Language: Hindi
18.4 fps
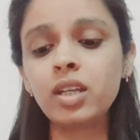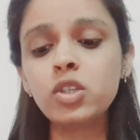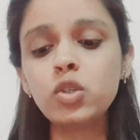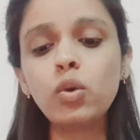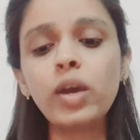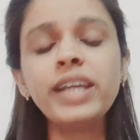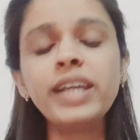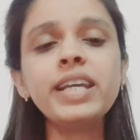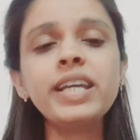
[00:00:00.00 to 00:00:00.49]

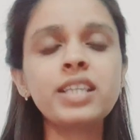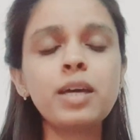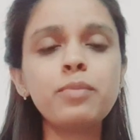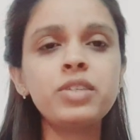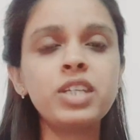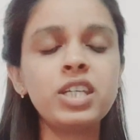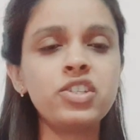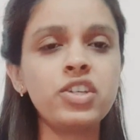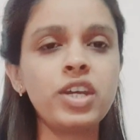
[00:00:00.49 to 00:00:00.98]
सो so, ये
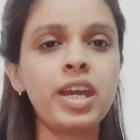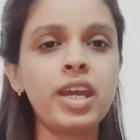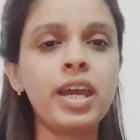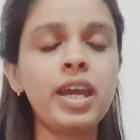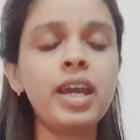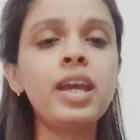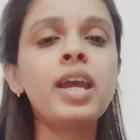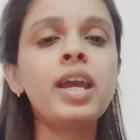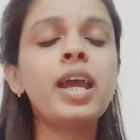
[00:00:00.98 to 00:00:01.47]
सब चीज़ें
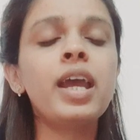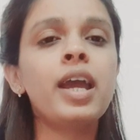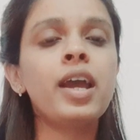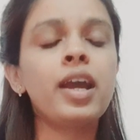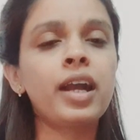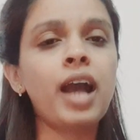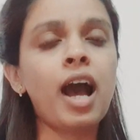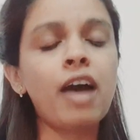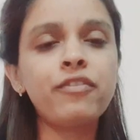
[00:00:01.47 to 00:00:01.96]
हैं
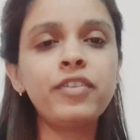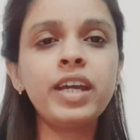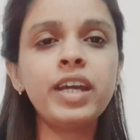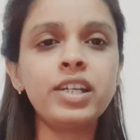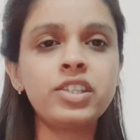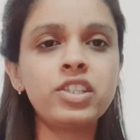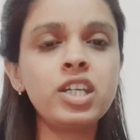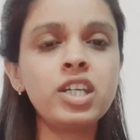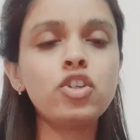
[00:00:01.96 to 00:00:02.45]
काफ़ी
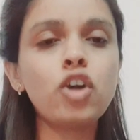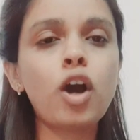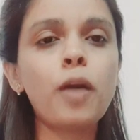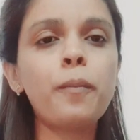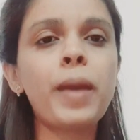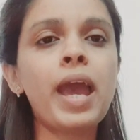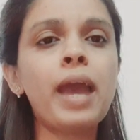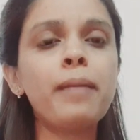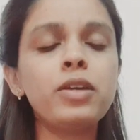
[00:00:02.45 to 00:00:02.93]
अच्छी
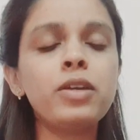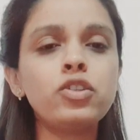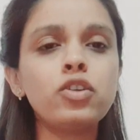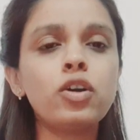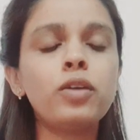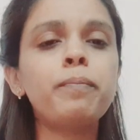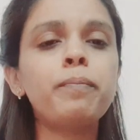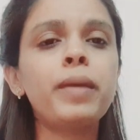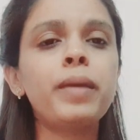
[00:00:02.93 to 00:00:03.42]
जॉब है
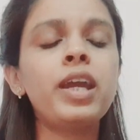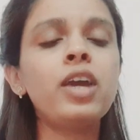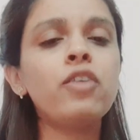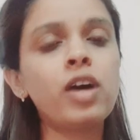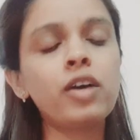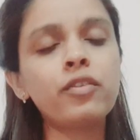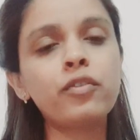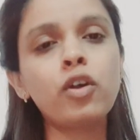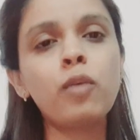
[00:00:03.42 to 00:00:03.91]
अमेजोन पे
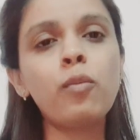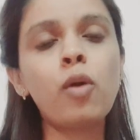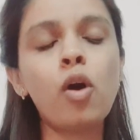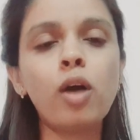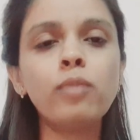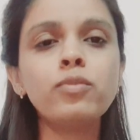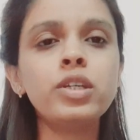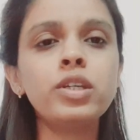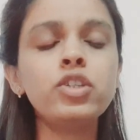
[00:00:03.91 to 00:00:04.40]
वर्क फ्रॉम
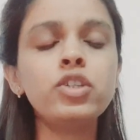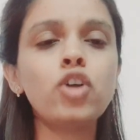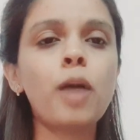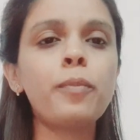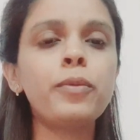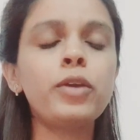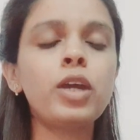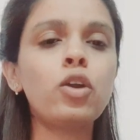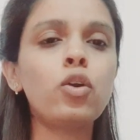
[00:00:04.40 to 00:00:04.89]
होम ही
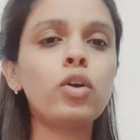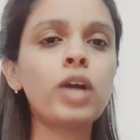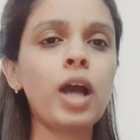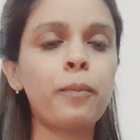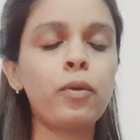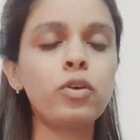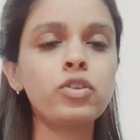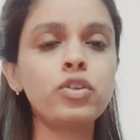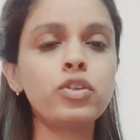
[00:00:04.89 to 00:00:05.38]
जॉब ये लोग
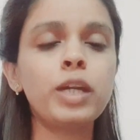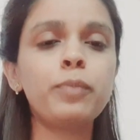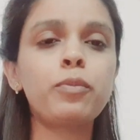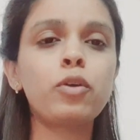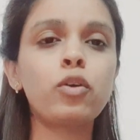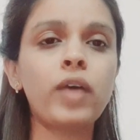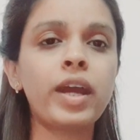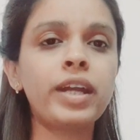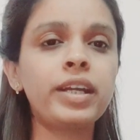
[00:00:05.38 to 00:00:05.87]
अपॉर्चुनिटी
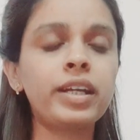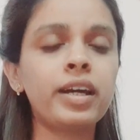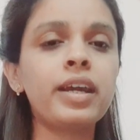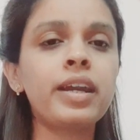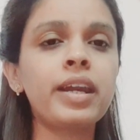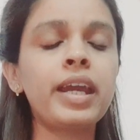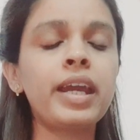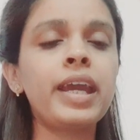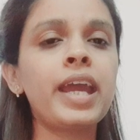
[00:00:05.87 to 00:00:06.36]
प्रोवाइड
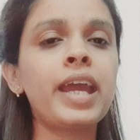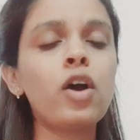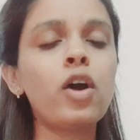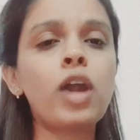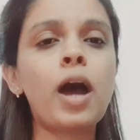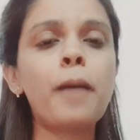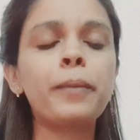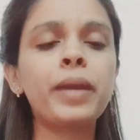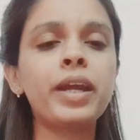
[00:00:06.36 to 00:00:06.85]
कर रहे हैं
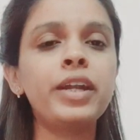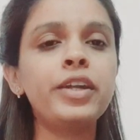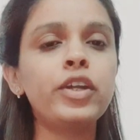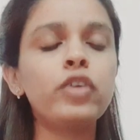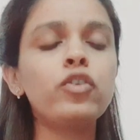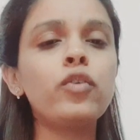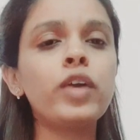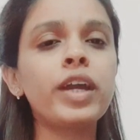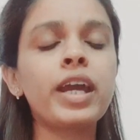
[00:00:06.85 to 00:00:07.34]
और आपके
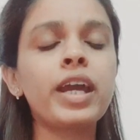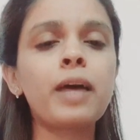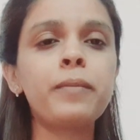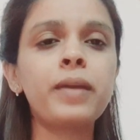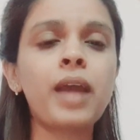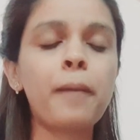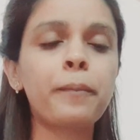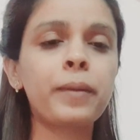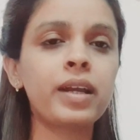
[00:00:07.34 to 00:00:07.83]
इंटरव्यू वगैरह
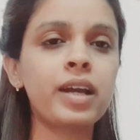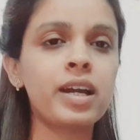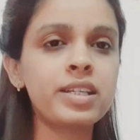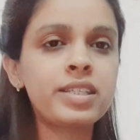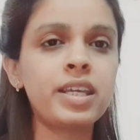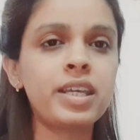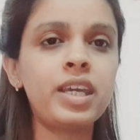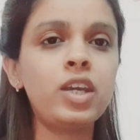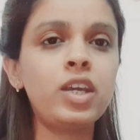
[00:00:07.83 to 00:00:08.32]
भी आपके
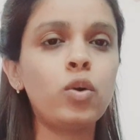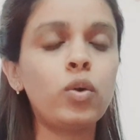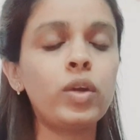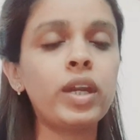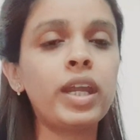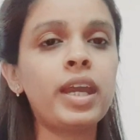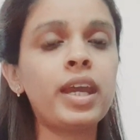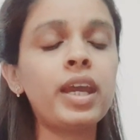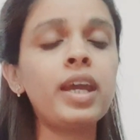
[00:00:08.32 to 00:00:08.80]
घर से ही
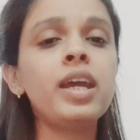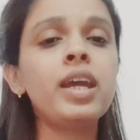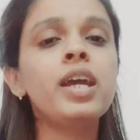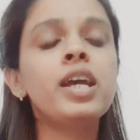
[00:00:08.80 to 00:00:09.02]
होने हैं